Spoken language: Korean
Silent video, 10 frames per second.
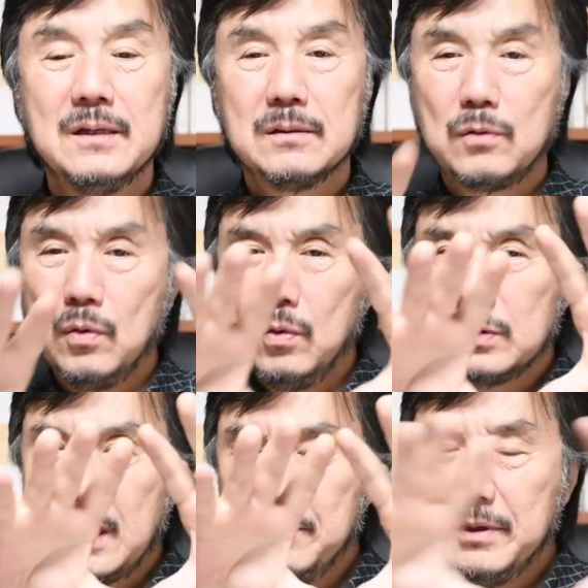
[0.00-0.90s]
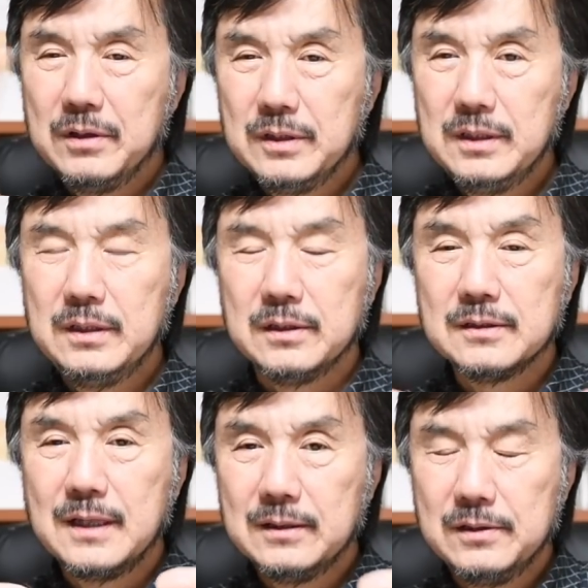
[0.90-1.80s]
그 장면이
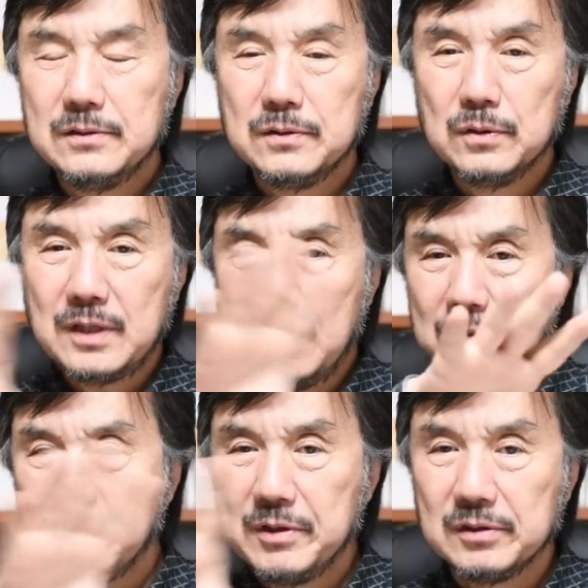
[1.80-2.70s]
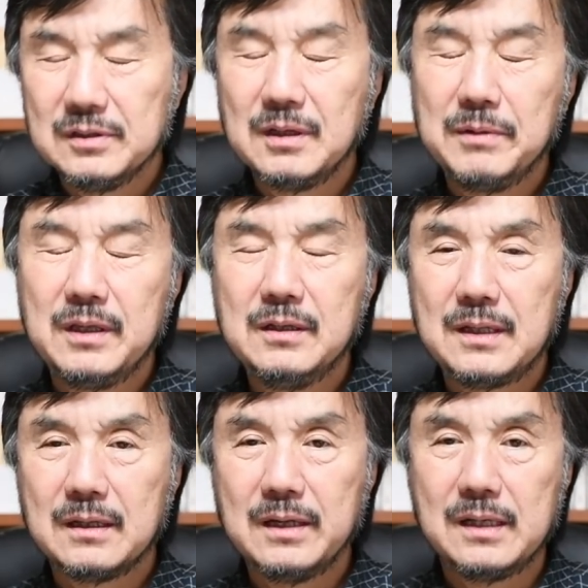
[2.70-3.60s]
연상되어지고 다음 장면이 어떤 장면이
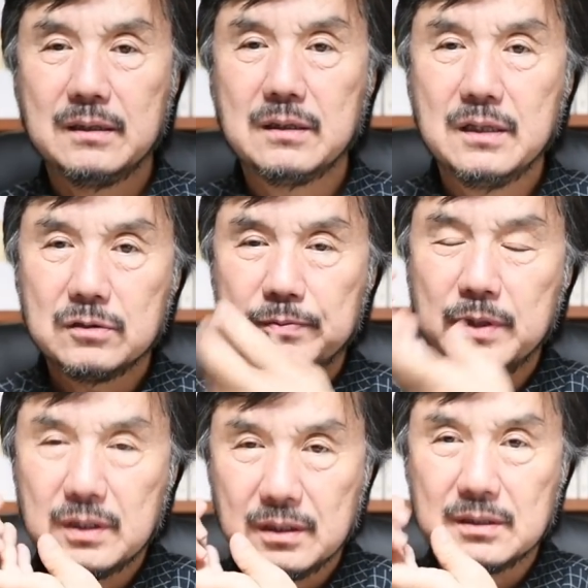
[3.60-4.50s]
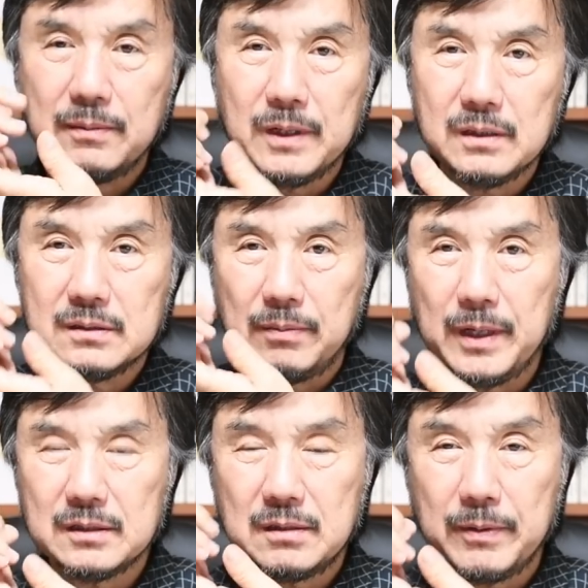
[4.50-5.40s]
일어날까 할 때는 그냥
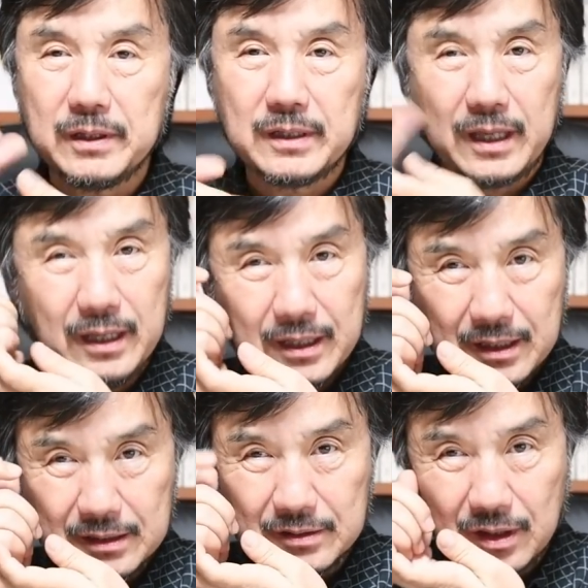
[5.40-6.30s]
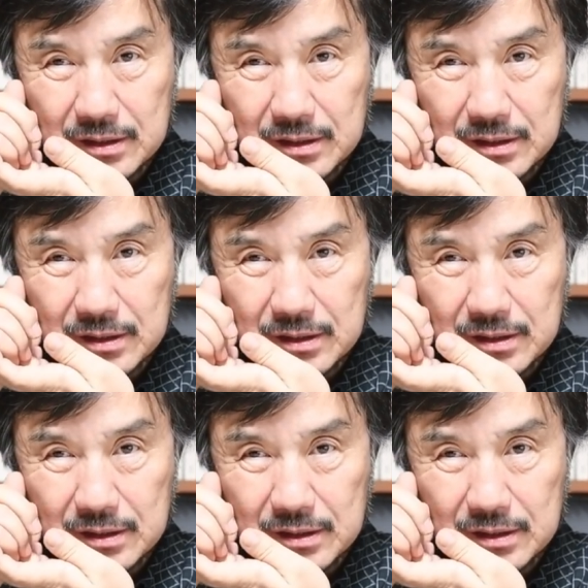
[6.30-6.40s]
서벅서벅서벅서벅 이렇게 그죠?